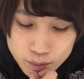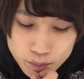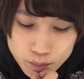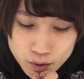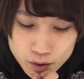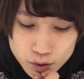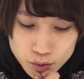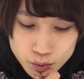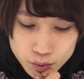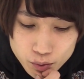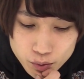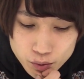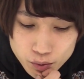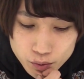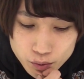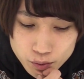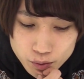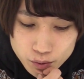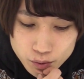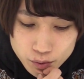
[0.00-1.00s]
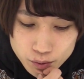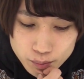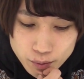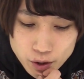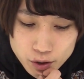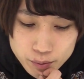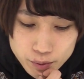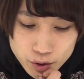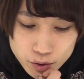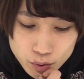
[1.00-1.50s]
まあその
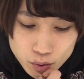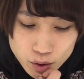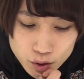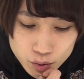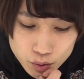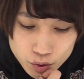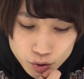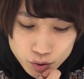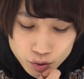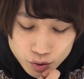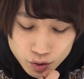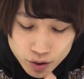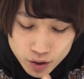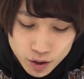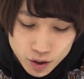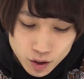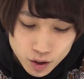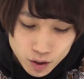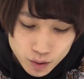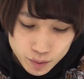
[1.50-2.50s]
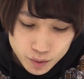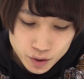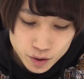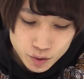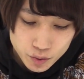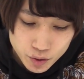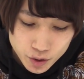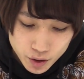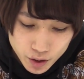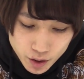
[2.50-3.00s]
マグメルとかと一緒に連れてっても
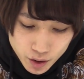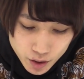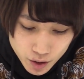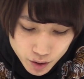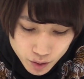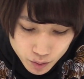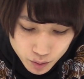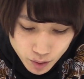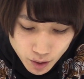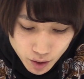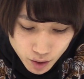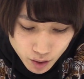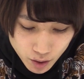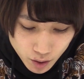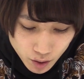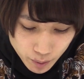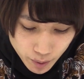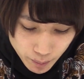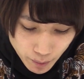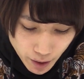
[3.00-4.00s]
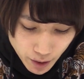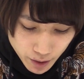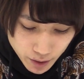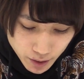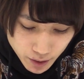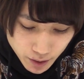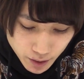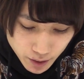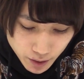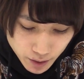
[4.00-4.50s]
強いんじゃないかなとは思いま
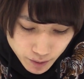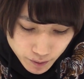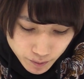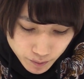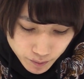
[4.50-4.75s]
す